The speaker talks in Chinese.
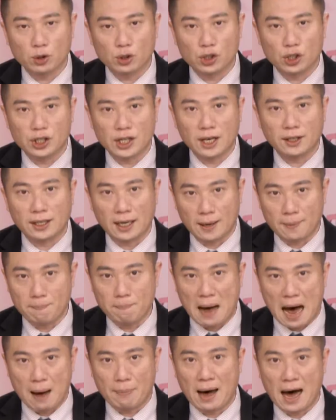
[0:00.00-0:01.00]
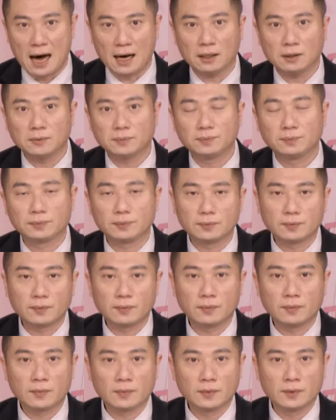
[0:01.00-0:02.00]
直接跌八趴，
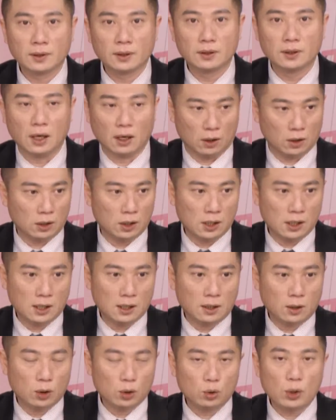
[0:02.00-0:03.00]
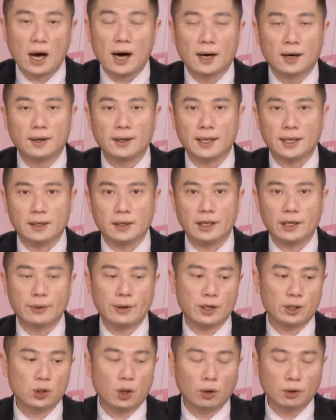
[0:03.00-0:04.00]
哦，算合理，因
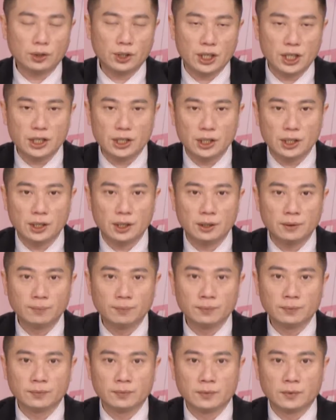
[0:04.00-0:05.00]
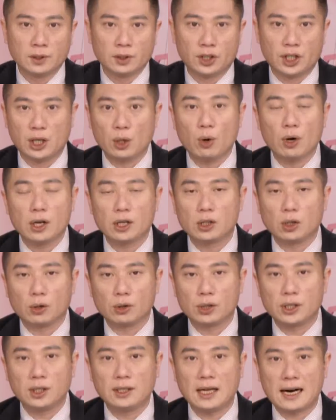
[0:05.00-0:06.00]
为从其实期货的走
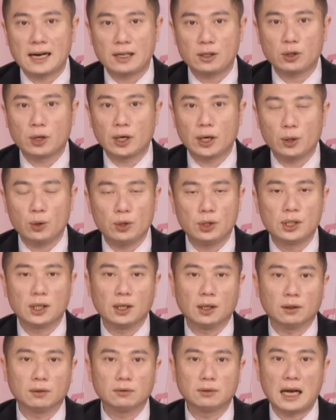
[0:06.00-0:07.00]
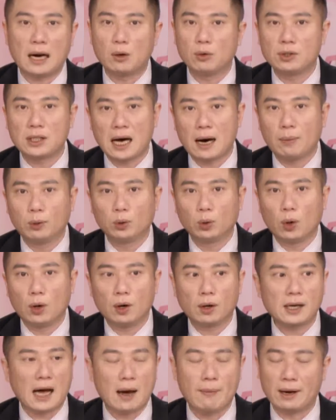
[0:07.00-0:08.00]
势大概就可以预测，大陆差不多
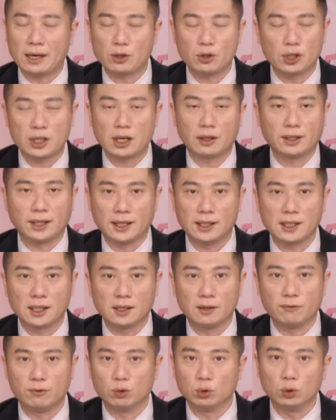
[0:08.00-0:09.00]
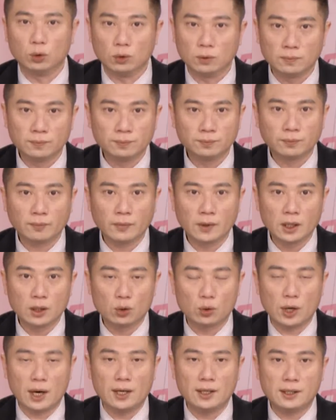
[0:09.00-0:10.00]
开盘就是要跌这个幅度，
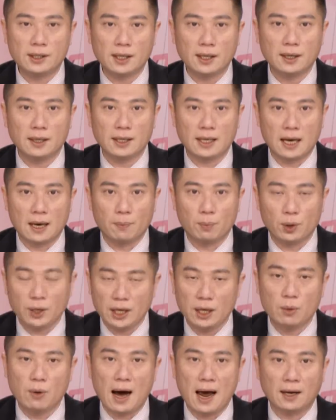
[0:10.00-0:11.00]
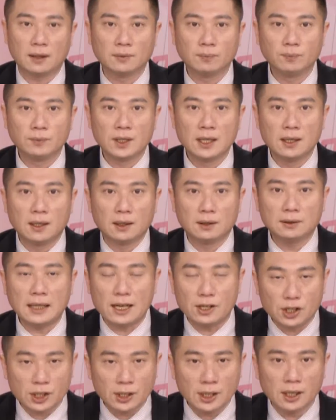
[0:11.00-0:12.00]
所以这也不意外。但
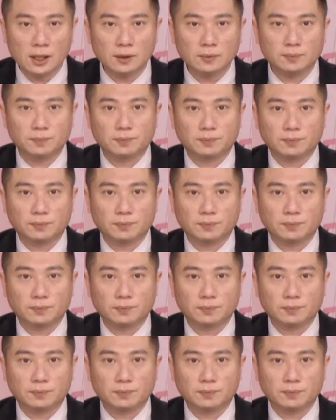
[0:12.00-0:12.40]
是呢，